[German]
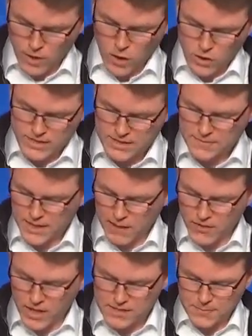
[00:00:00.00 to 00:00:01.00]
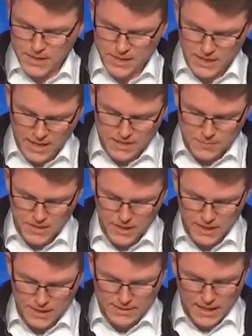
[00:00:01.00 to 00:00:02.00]
Und deswegen haben wir als Berliner SPD
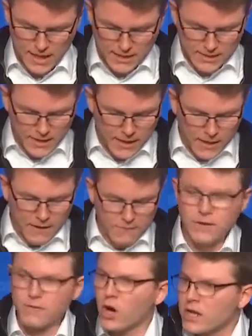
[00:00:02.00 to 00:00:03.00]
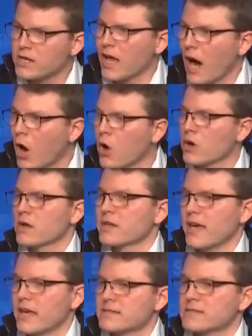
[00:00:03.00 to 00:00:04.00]
gesagt, wir wollen auch
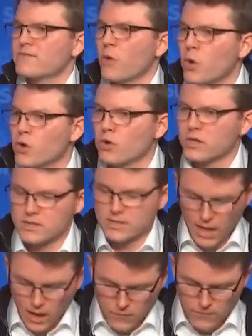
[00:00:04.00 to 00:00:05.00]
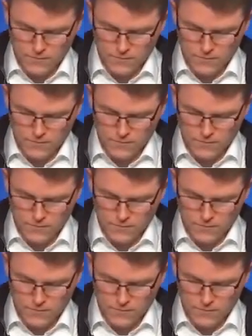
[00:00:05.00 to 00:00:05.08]
jetzt Wohnungen kaufen.